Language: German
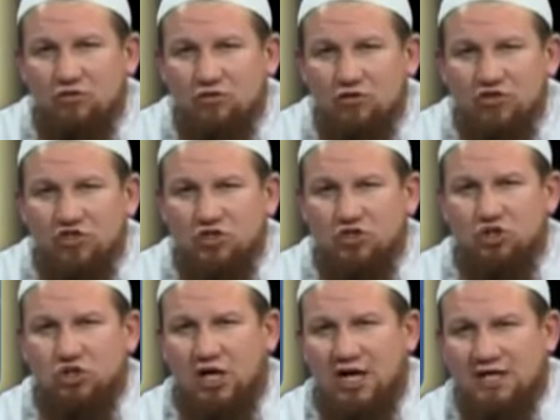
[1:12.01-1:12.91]

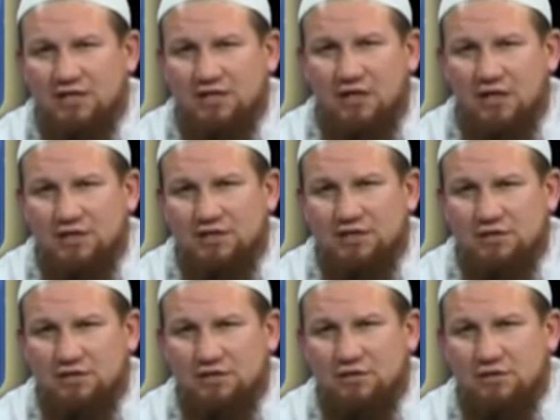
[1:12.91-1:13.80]
größeren Schaden
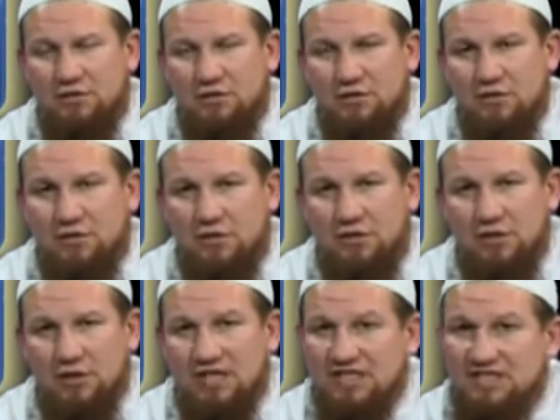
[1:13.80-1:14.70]
hat,
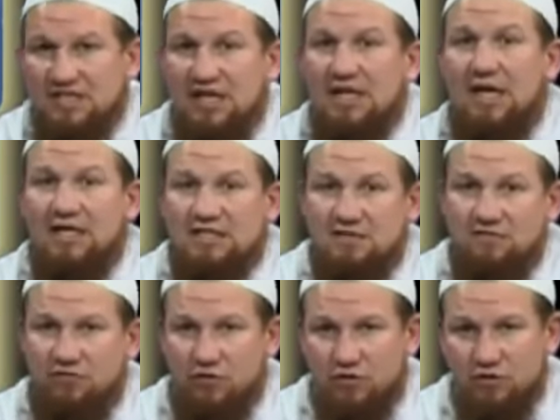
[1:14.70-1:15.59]
dass sie
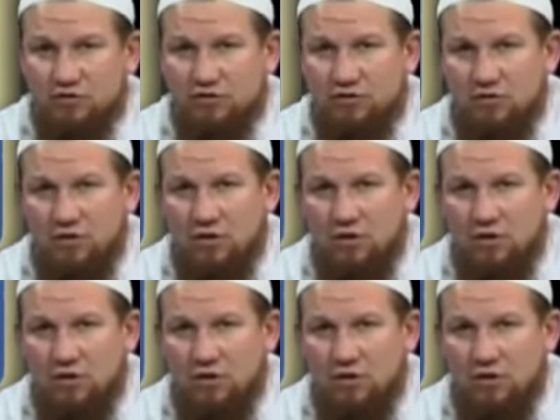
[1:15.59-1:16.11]
gelassen wird.